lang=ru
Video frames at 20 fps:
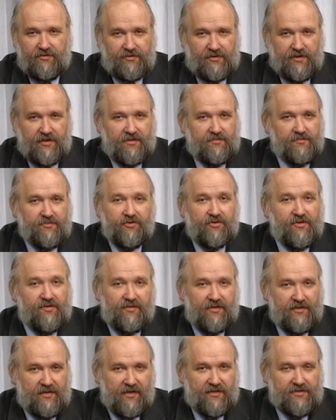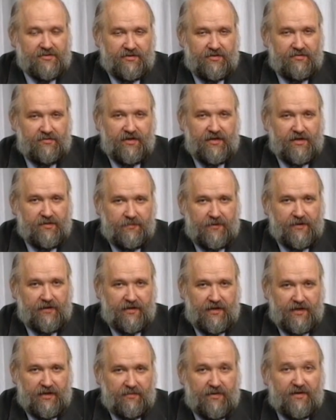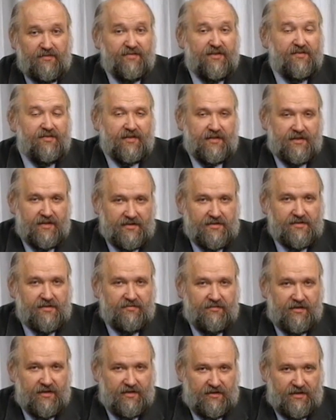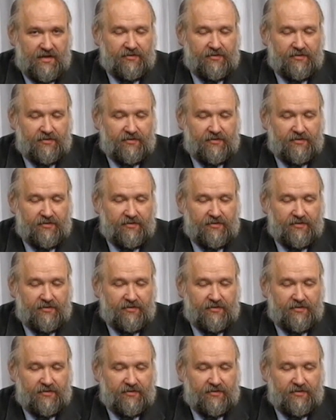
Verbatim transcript: вот скажем, до девятнадцатого века, по крайней мере, в девятнадцатом веке,